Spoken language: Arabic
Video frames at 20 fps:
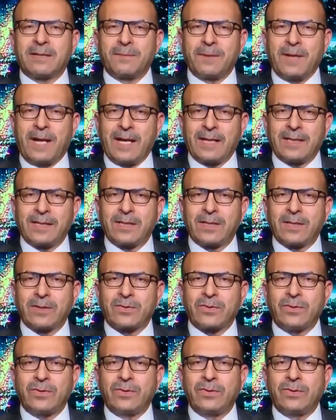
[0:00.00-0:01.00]
بهذه
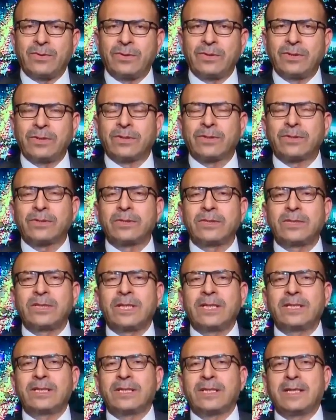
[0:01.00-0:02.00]
الطعون
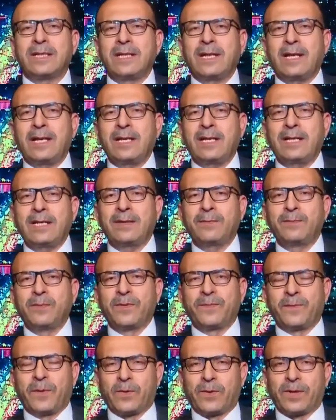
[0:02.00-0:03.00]
ردت إلى
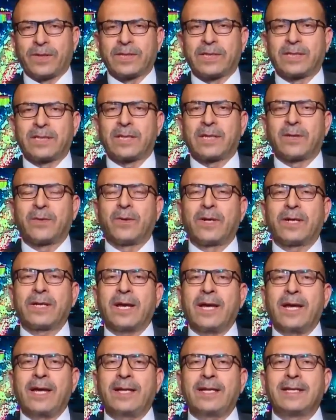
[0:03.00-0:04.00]
المفوضية
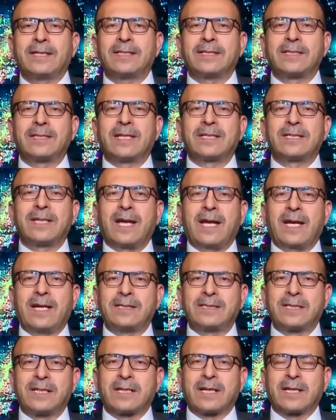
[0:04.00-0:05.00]
وكانت
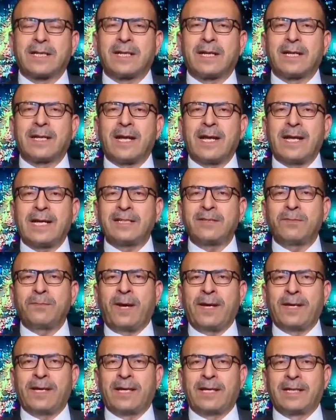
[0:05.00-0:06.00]
نتائج القرارات
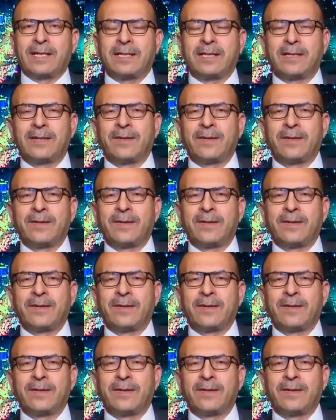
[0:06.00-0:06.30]
ما يلي